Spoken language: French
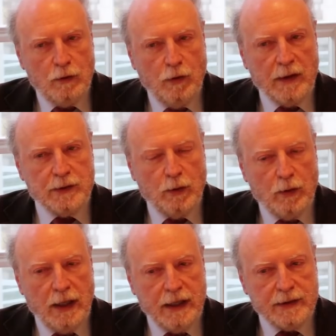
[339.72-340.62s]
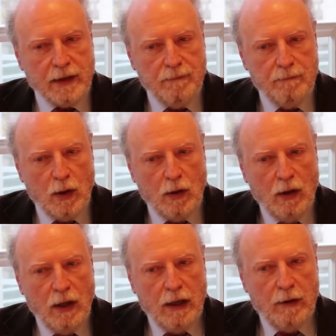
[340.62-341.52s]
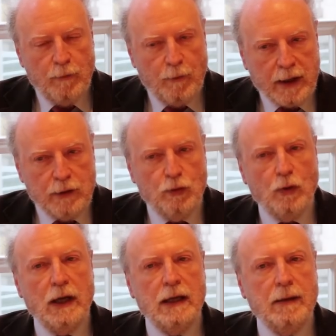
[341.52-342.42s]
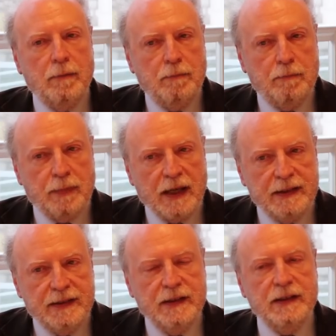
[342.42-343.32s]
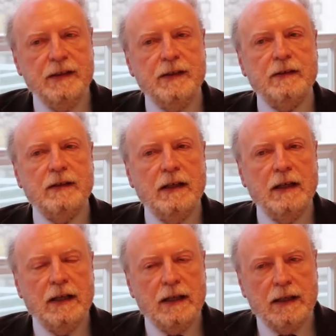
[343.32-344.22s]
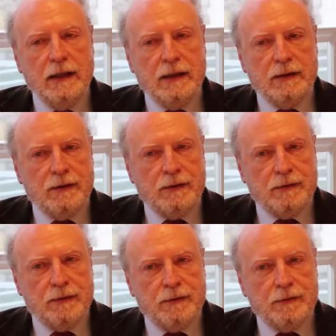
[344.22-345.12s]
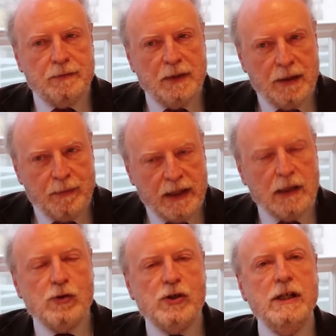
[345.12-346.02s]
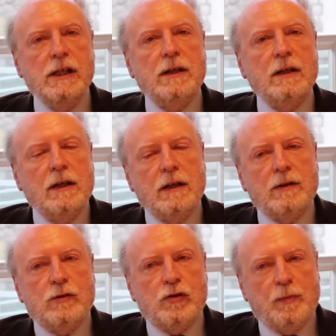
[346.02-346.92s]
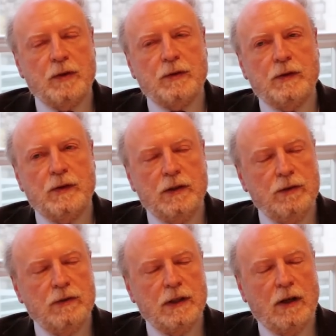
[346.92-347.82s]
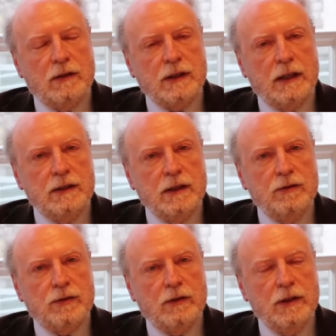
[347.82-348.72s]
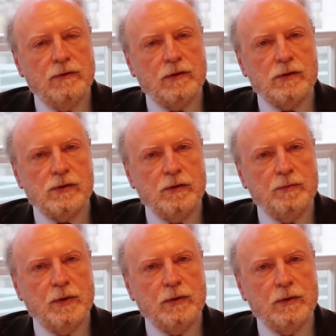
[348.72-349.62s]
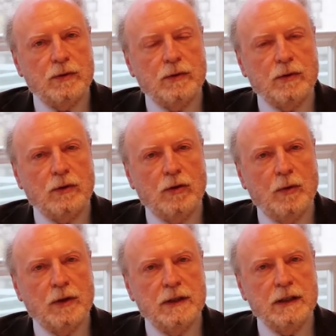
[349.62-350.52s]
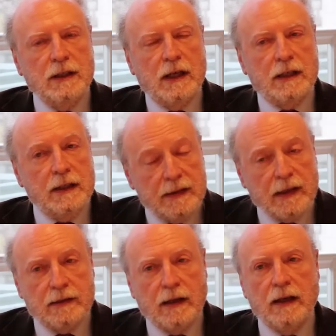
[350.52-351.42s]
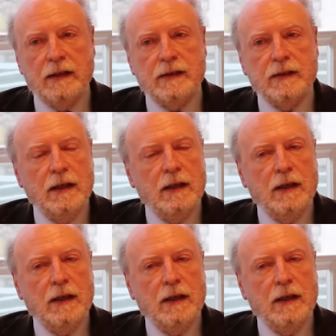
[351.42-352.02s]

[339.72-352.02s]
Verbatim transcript: de façon extrêmement factuelle, précise euh, et pédagogique, je pense que c'est une des grandes qualités de ce livre que je ne peux que recommander à qui s'intéresse